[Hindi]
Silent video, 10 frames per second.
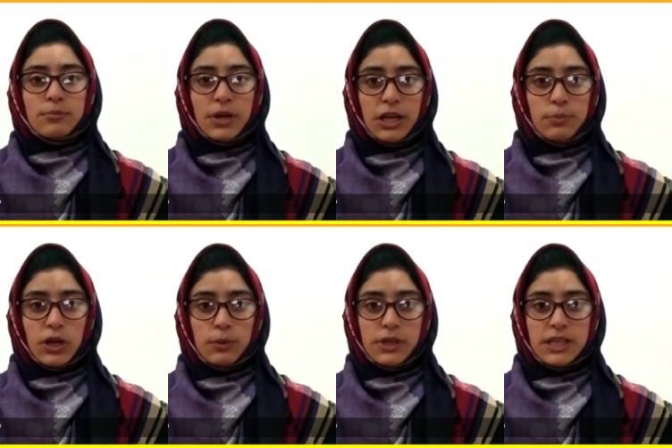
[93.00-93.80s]

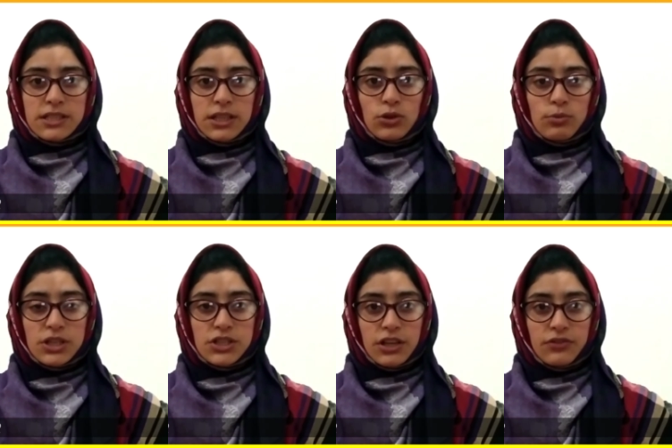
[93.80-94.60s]
वाणीपुरा पुलिस ने दो
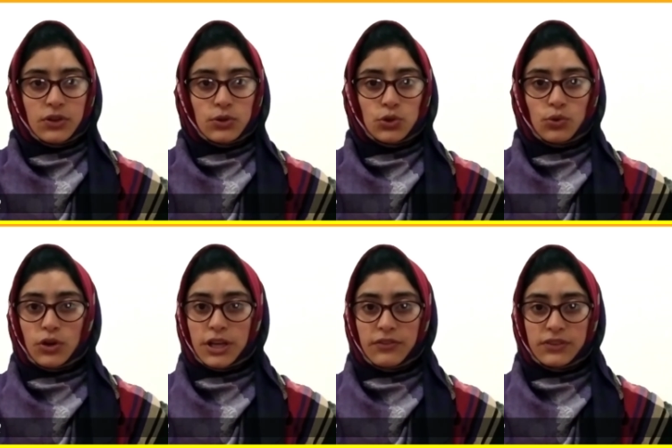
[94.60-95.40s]
मंशियात फरोशों
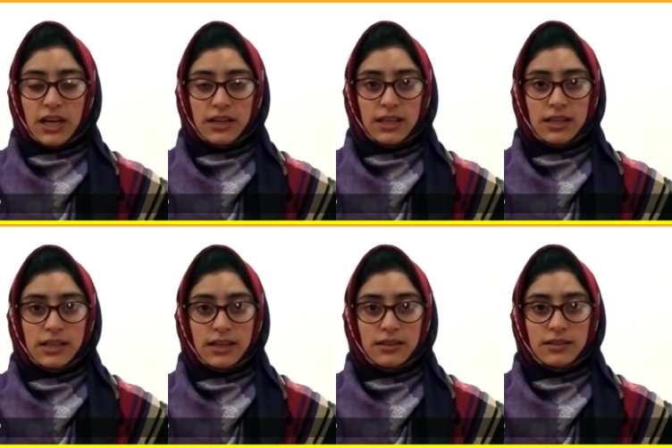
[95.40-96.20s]
को गिरफ्तार कर
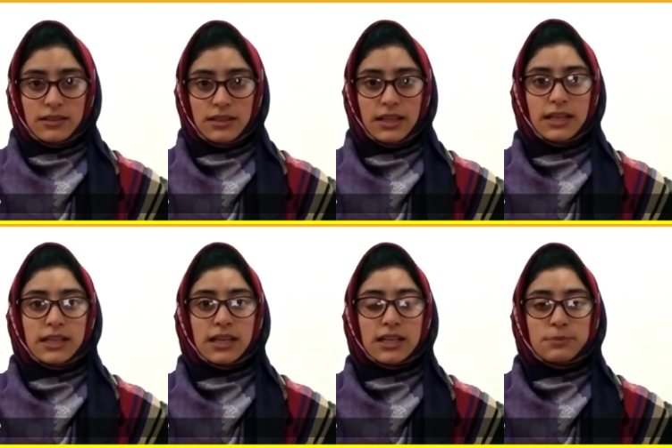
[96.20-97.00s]
लिया
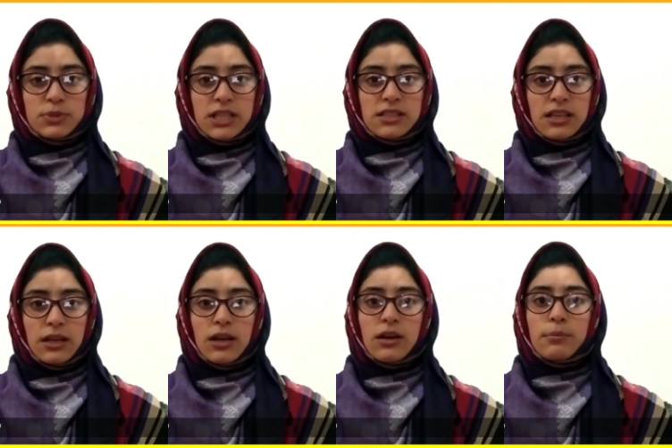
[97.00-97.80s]
इनके कब्जे से
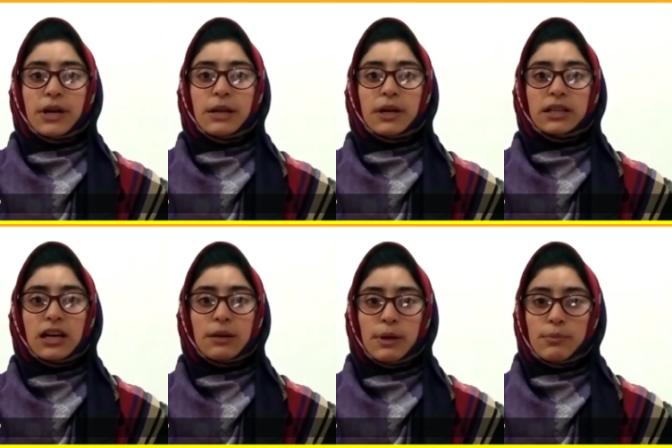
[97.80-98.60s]
बड़ी
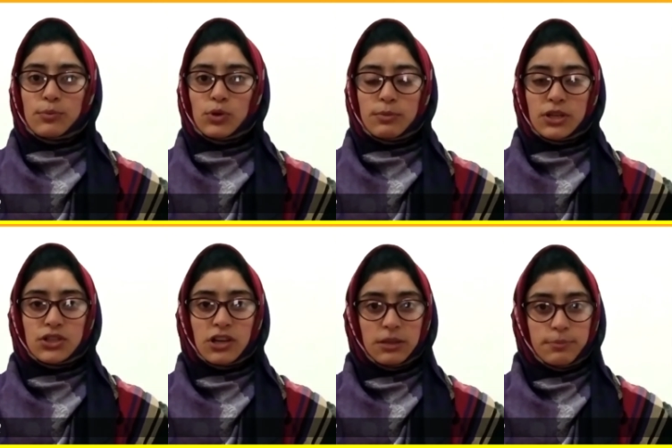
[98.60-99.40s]
मकदार में ममना
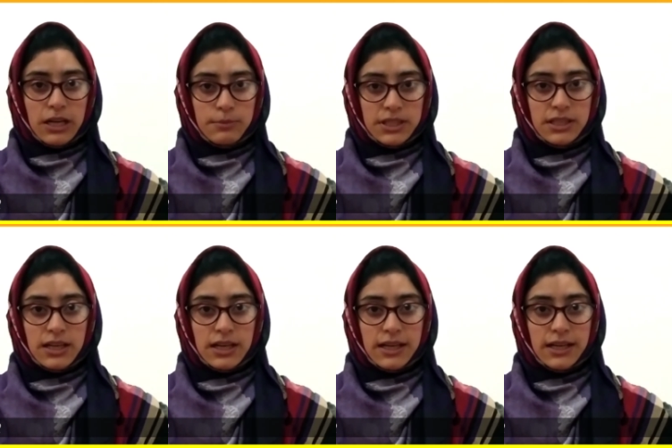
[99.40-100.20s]
मंशात बरामद
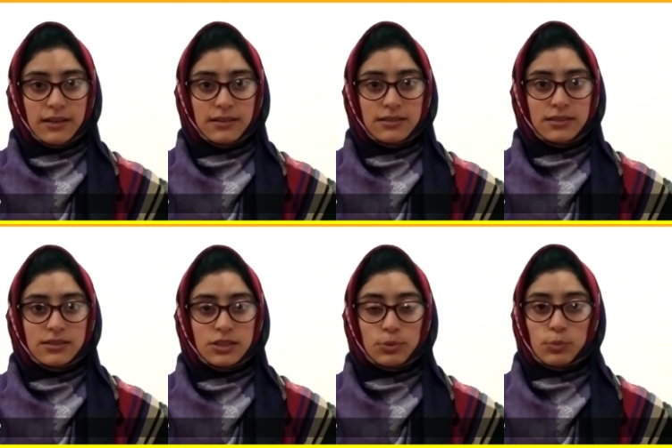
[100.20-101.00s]
किया गया
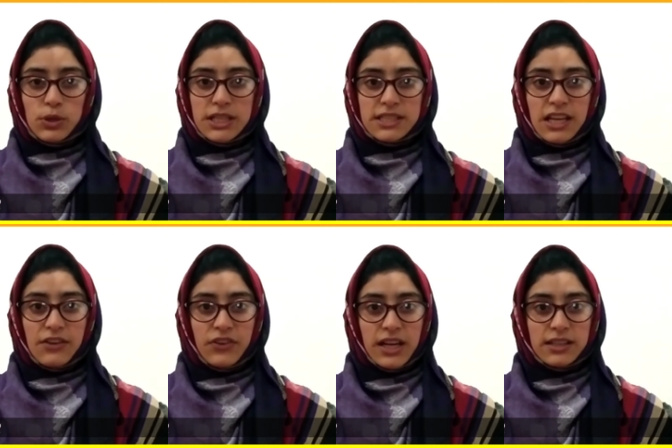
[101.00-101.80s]
जबकि पुलिस ने
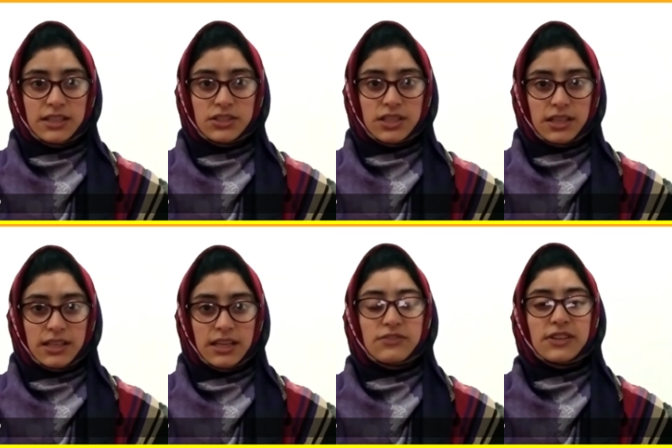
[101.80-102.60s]
एफआईआर दर्ज
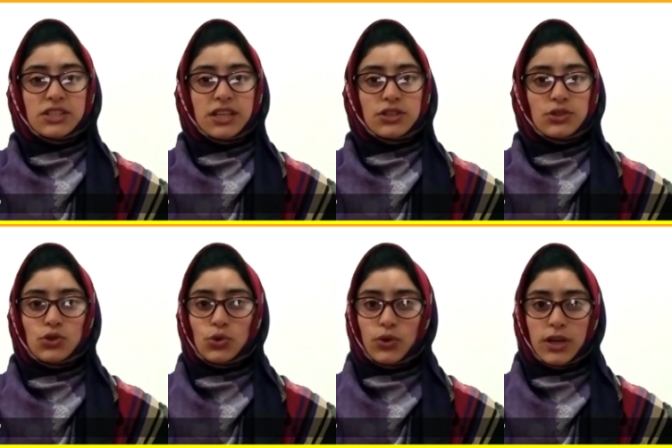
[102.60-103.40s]
करके इन्वेस्टिगेशन
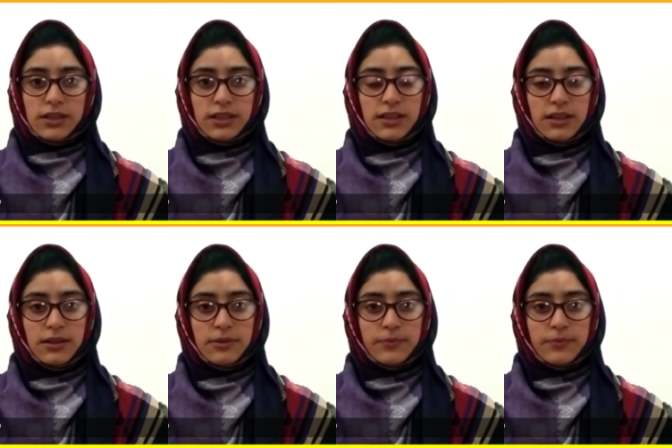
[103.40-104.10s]
शुरू कर दी गई